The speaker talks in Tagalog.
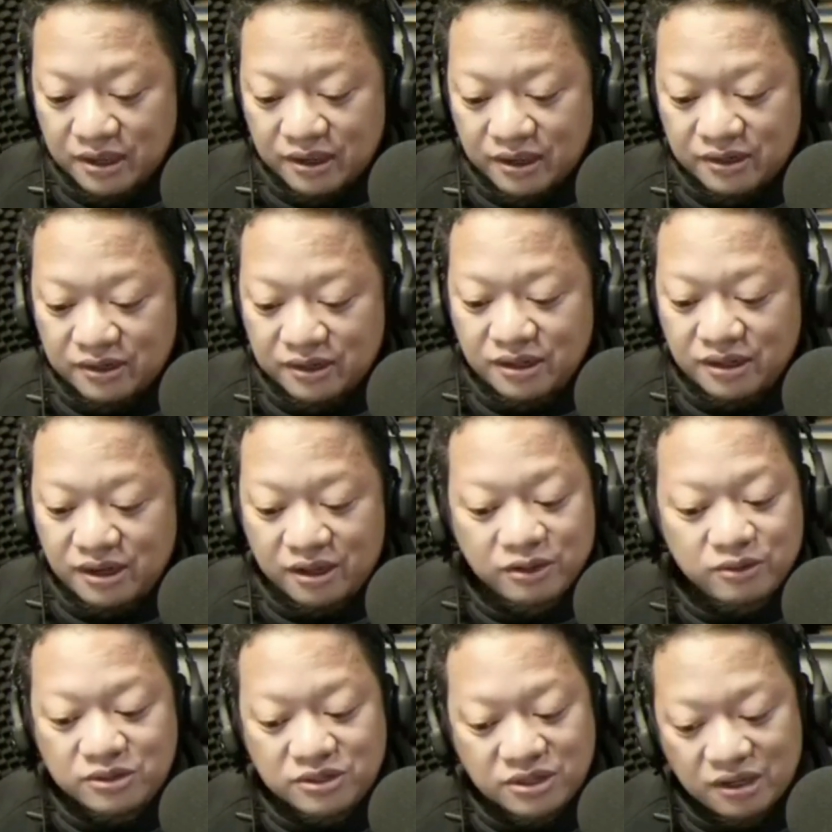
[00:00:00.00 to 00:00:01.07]
Hindi nila
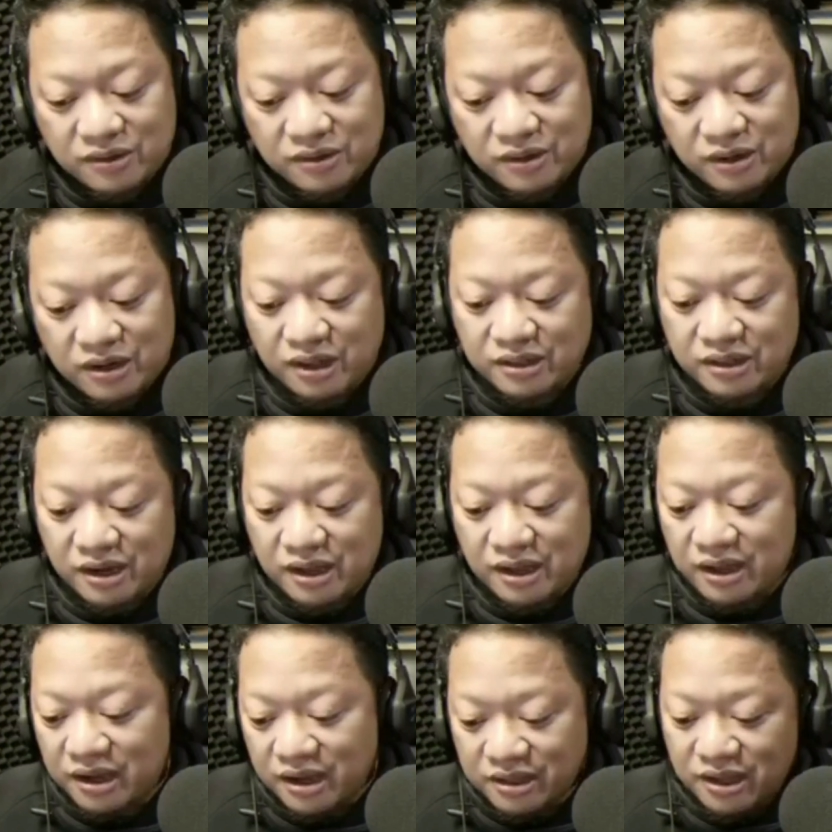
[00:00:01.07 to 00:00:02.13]
kinonsider na
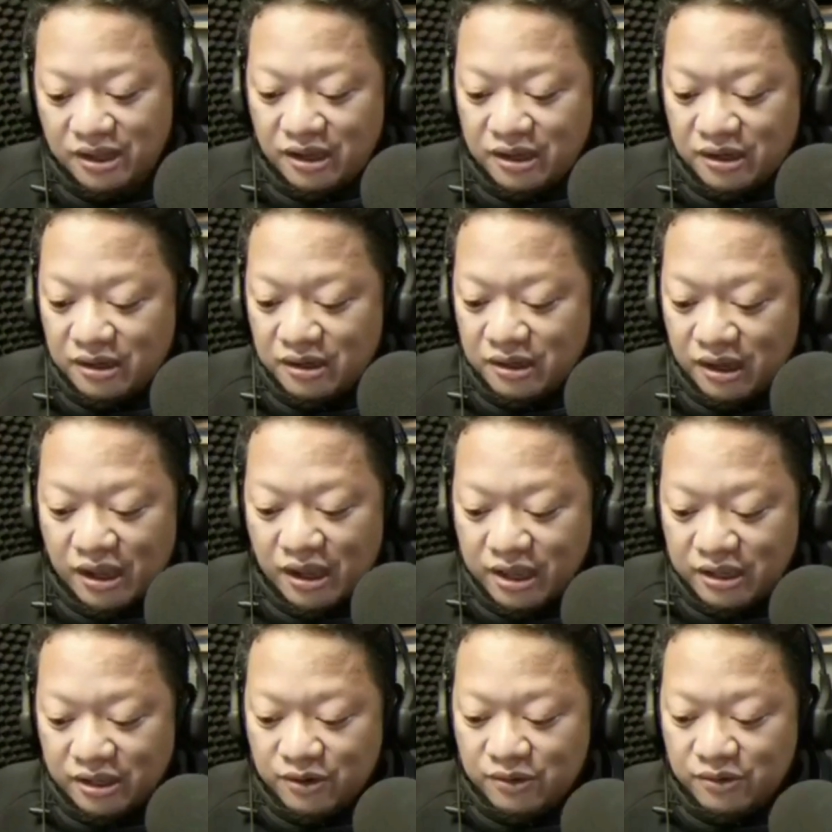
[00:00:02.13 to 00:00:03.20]
kanila ang kanilang ang
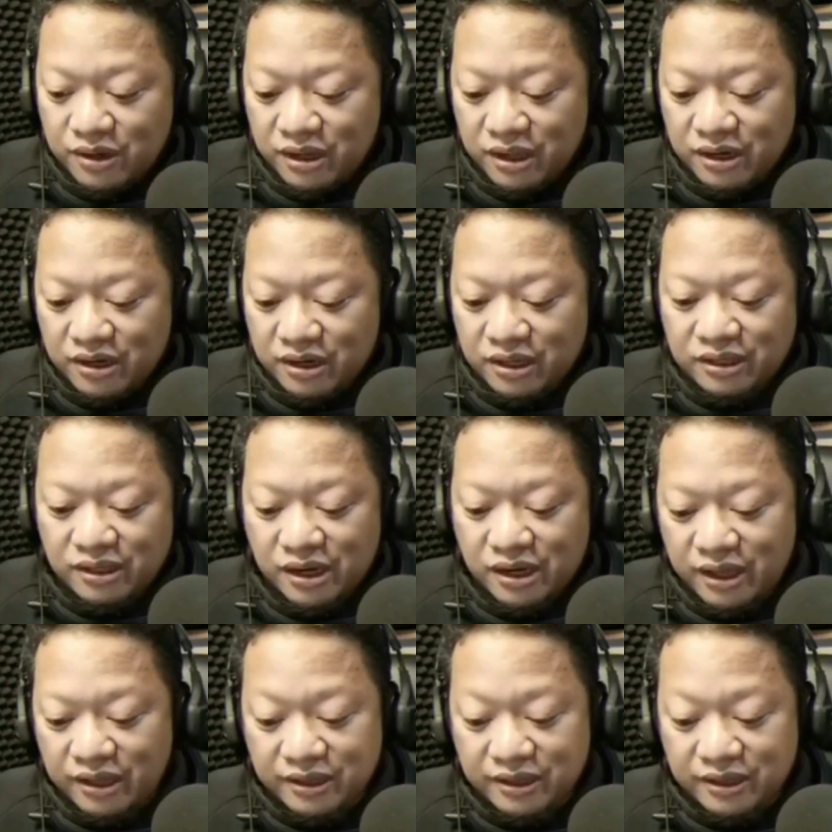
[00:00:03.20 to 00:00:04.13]
kahit anong ari-arian nila.